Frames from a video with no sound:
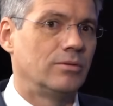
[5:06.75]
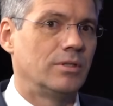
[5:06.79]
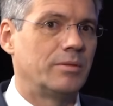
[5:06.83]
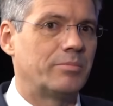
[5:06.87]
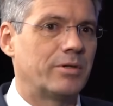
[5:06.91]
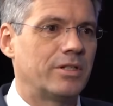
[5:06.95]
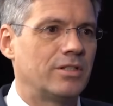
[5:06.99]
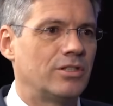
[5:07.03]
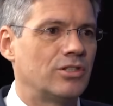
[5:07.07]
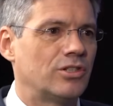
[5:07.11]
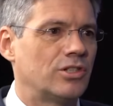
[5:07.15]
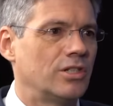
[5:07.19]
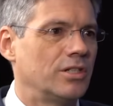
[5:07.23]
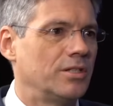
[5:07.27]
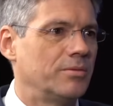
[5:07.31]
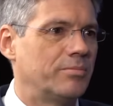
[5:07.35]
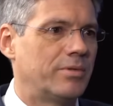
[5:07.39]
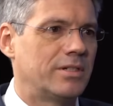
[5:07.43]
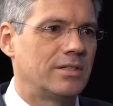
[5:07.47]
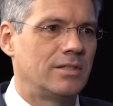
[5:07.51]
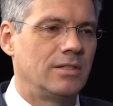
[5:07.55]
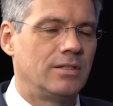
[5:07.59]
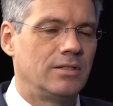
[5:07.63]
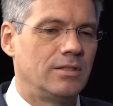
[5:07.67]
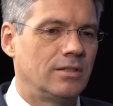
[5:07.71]
на протяжении
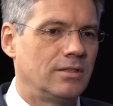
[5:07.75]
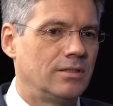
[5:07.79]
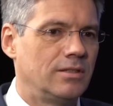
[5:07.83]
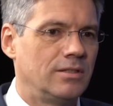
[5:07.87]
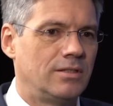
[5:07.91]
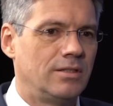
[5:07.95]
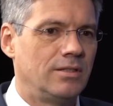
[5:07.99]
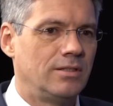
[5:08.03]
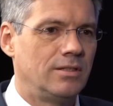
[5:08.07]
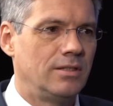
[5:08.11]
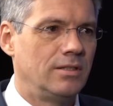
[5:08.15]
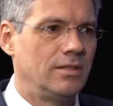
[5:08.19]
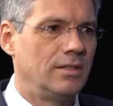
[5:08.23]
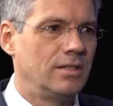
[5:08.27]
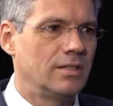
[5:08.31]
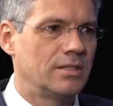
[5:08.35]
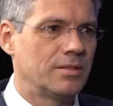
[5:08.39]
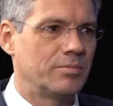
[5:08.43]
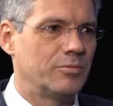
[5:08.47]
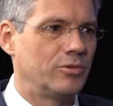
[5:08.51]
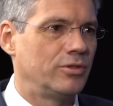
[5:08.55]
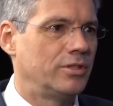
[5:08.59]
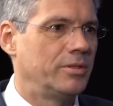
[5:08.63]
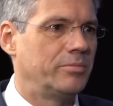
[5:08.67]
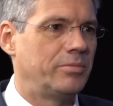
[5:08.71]
последних 10 лет
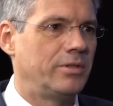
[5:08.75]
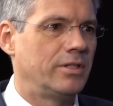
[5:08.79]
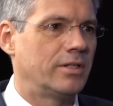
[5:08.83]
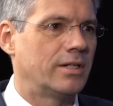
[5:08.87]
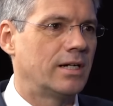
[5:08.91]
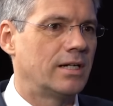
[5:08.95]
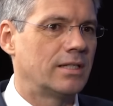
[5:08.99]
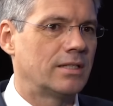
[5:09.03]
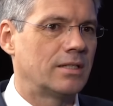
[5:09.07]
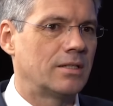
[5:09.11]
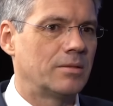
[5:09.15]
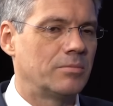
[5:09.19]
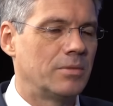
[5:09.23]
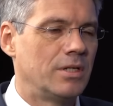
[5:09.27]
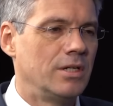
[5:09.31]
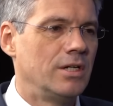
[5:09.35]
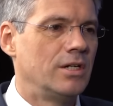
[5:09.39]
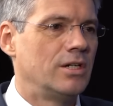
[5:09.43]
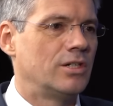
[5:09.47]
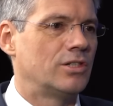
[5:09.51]
с мультипликатором